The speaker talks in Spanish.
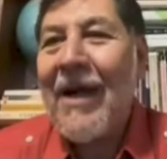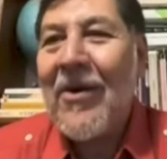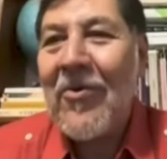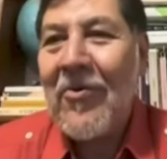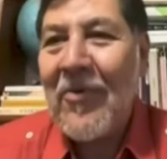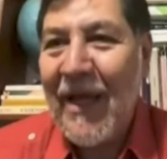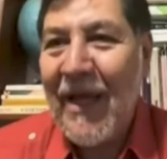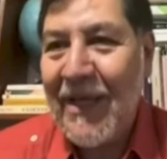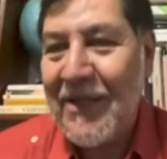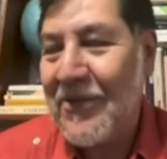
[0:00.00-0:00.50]
con
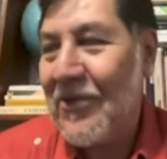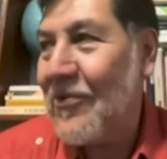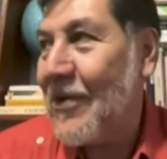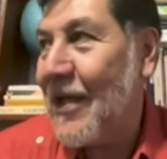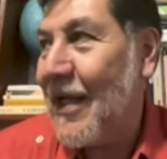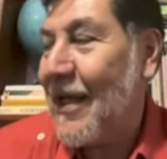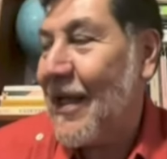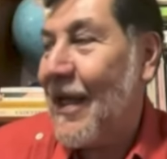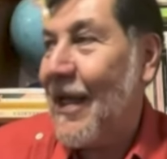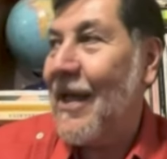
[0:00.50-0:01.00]
eso,
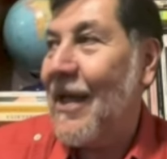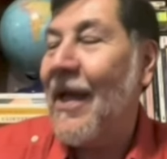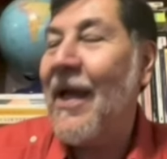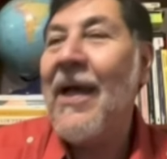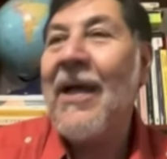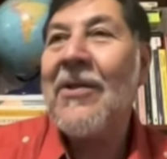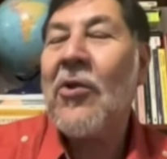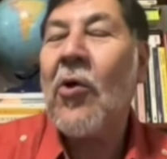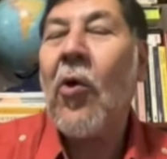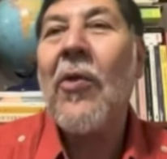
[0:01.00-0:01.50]
que, que
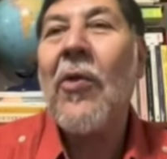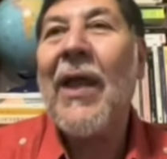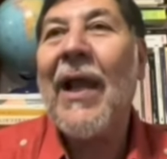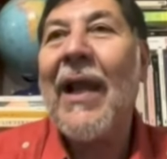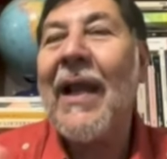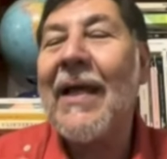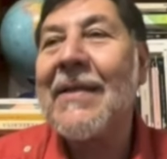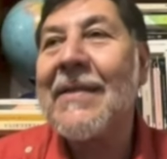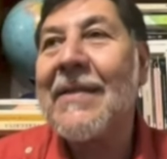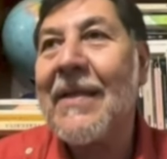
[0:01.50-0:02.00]
todas
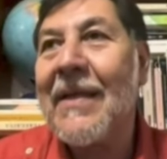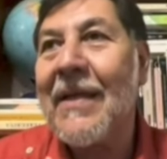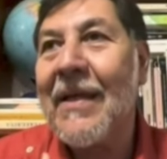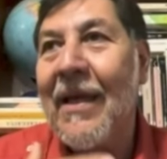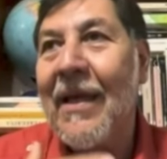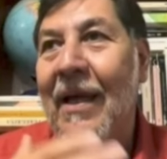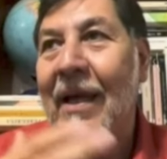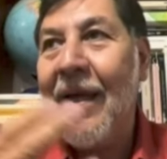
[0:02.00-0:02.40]
las eh,